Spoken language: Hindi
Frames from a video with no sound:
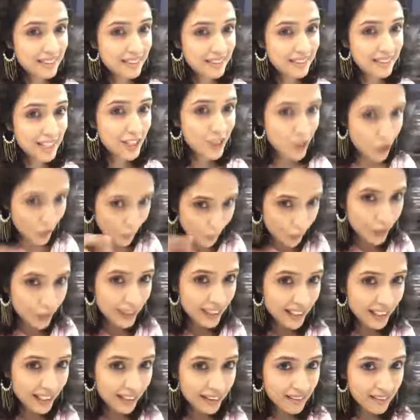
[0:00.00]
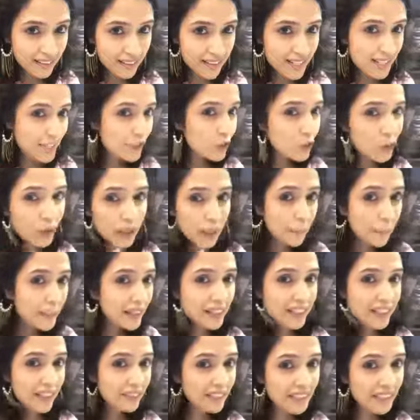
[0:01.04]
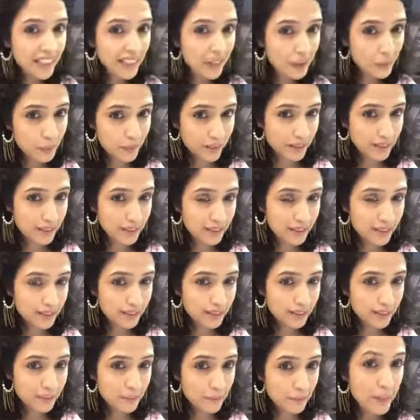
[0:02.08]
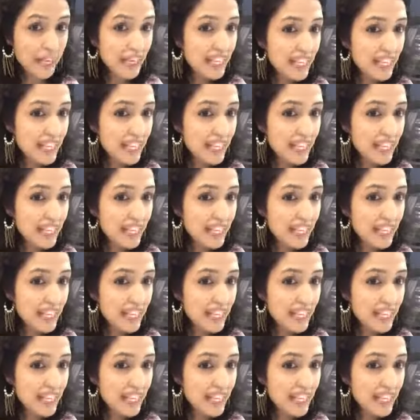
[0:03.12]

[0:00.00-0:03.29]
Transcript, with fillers: ये जो बोली है इसको कभी कड़वी नहीं होने देना